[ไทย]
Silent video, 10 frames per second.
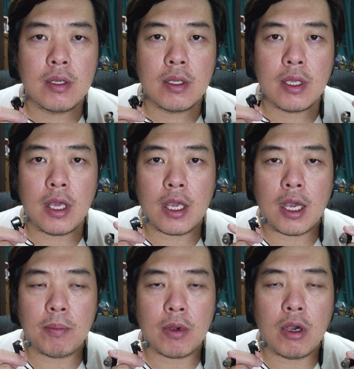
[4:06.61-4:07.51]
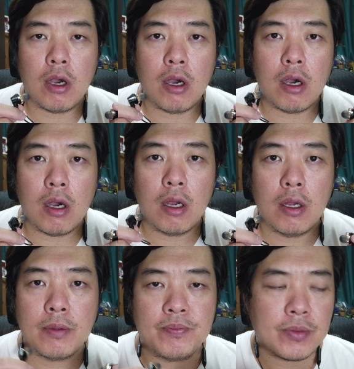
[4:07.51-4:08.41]
โอเคครับก็
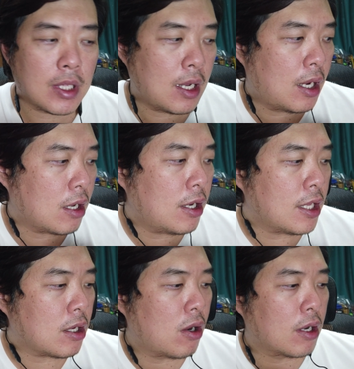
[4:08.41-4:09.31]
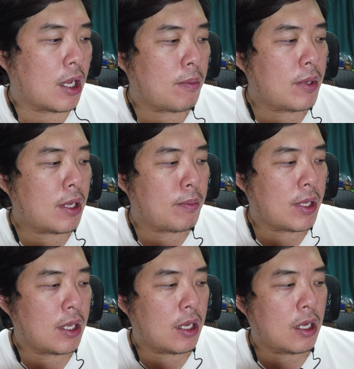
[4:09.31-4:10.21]
แล้วก็ในกล่องนะครับมันยัง
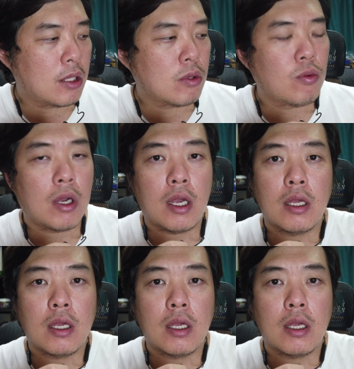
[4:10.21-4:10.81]
มีตัว